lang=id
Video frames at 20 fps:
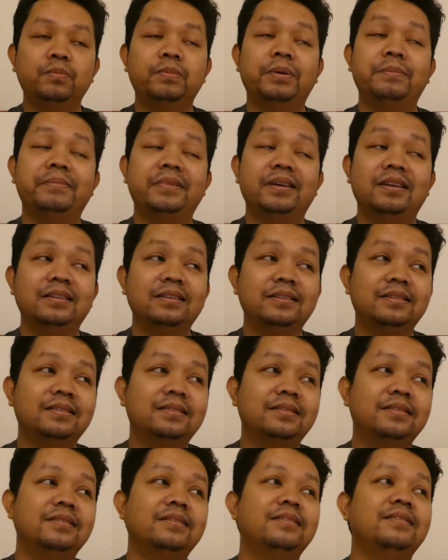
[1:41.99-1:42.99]

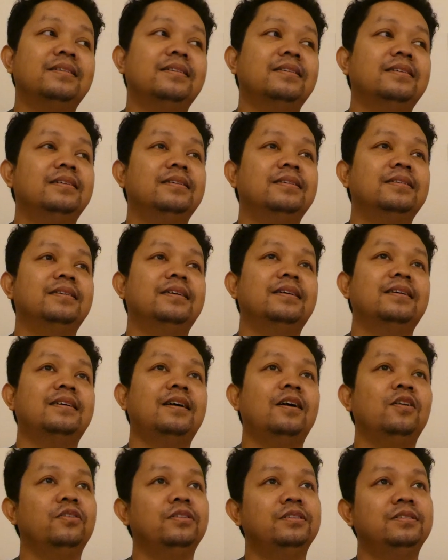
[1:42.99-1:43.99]
memiliki
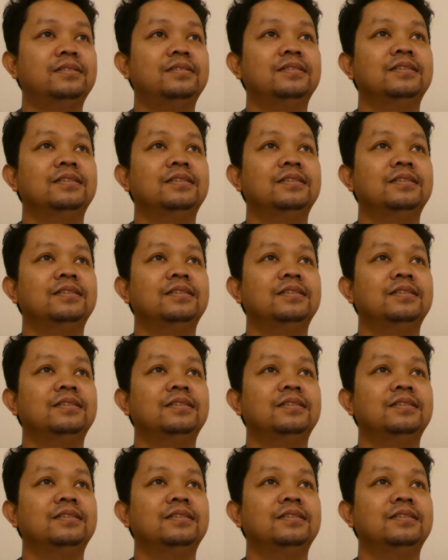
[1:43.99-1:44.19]
kalau